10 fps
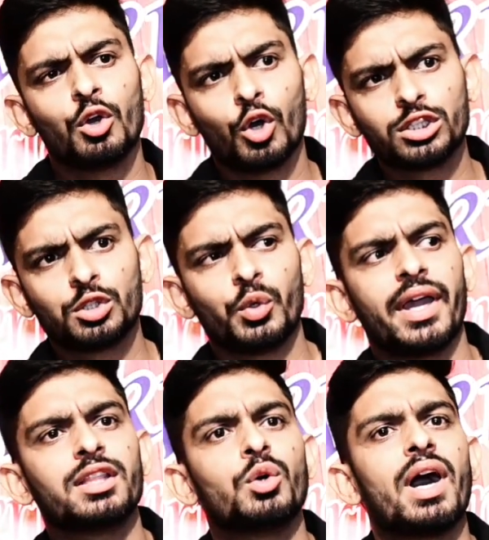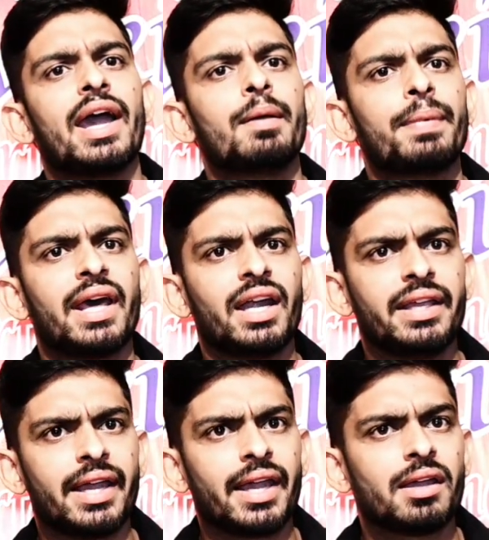रोज़ दुए दुआए
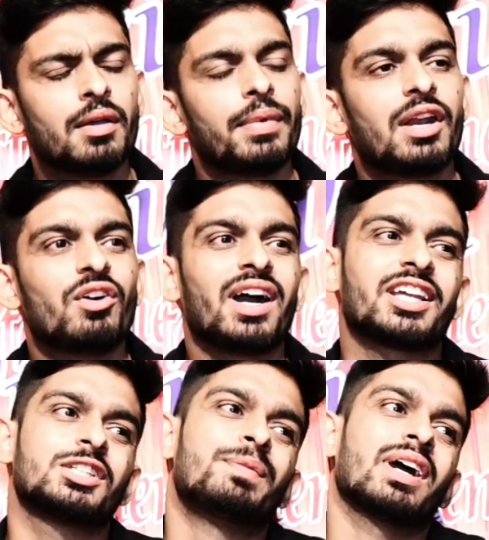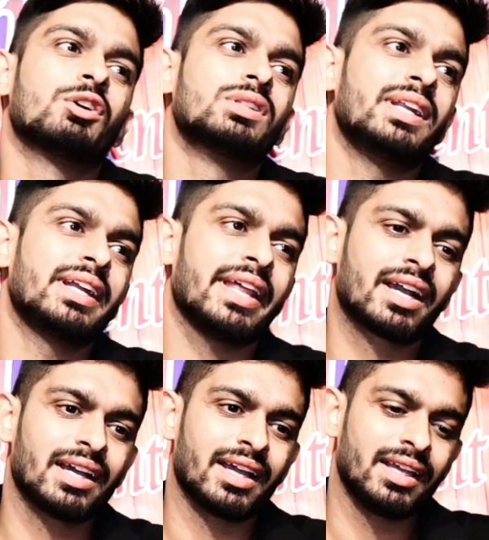पहनिए फिर वह किस पे गुदड़ी
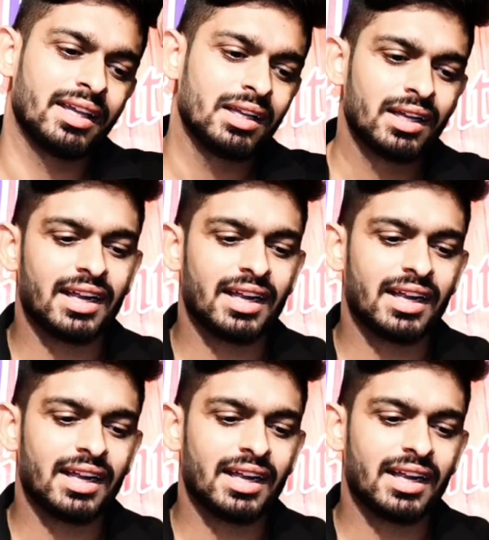टेकेगी